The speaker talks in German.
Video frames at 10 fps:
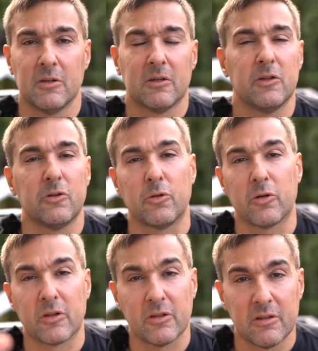Die
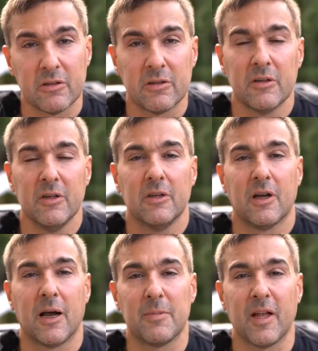Jüngeren
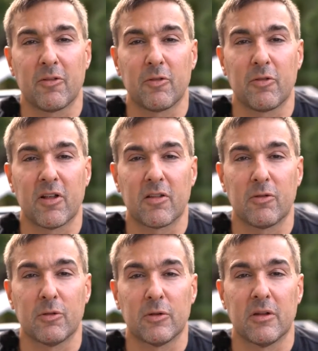haben die
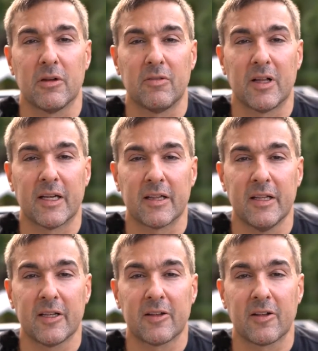Assoziation vielleicht
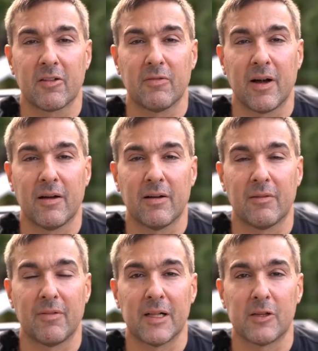nicht. Das war
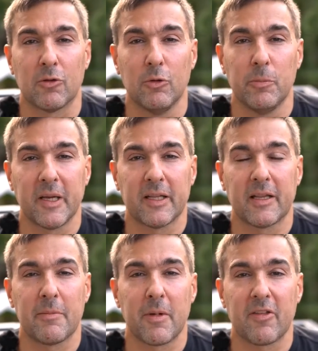Walter Ulbricht,
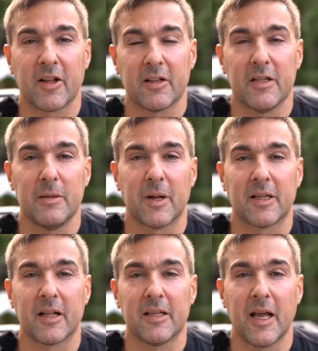der einmal sagte,
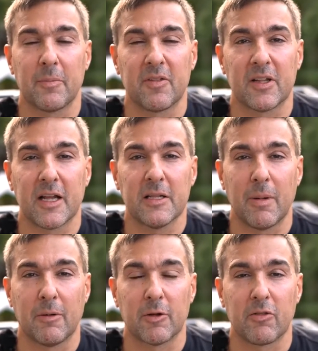niemand hat die Absicht, eine
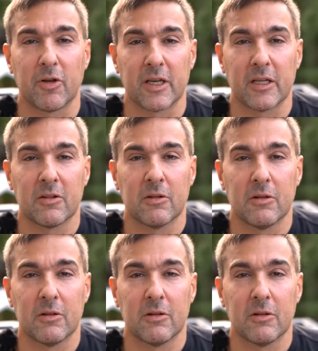Mauer zu errichten.